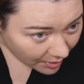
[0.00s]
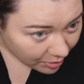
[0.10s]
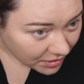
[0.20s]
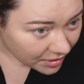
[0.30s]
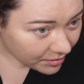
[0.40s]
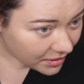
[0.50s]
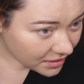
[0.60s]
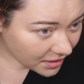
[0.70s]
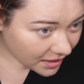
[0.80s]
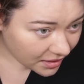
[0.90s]
a potem
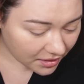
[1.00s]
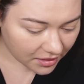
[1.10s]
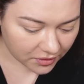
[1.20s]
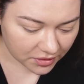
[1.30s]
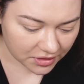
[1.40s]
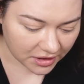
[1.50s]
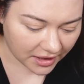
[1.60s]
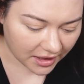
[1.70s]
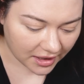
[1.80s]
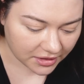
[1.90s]
będę e,
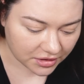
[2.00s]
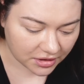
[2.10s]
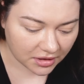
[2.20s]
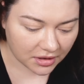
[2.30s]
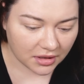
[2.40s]
rozcierać